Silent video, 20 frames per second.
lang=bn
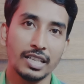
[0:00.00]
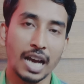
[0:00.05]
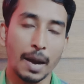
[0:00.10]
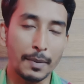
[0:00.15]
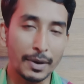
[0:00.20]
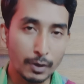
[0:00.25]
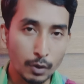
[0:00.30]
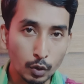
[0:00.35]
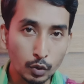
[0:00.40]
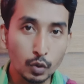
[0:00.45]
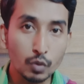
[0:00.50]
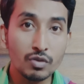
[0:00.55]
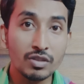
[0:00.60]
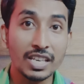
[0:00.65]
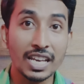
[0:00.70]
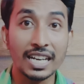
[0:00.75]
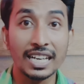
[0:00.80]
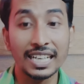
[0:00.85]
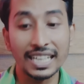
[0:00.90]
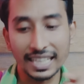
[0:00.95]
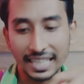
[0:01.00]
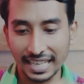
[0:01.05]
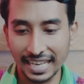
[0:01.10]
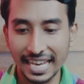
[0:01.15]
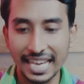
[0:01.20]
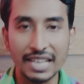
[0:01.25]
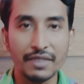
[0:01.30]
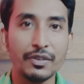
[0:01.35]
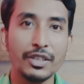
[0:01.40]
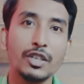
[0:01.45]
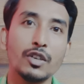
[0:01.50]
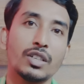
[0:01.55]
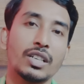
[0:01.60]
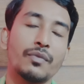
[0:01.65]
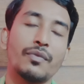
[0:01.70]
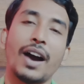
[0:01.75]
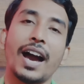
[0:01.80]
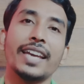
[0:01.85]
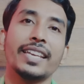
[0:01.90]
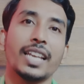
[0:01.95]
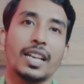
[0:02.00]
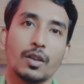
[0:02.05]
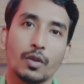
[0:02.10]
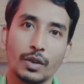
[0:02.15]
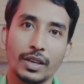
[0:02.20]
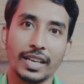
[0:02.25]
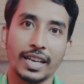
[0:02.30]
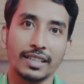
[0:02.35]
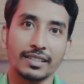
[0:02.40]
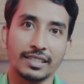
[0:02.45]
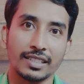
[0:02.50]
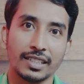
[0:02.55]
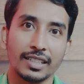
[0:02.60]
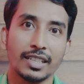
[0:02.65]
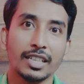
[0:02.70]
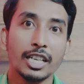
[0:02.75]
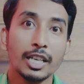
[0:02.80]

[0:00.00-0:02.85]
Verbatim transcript: আমার নতুন চ্যানেলে এই ভিডিওটা ভাইরাল হয়ে গেছে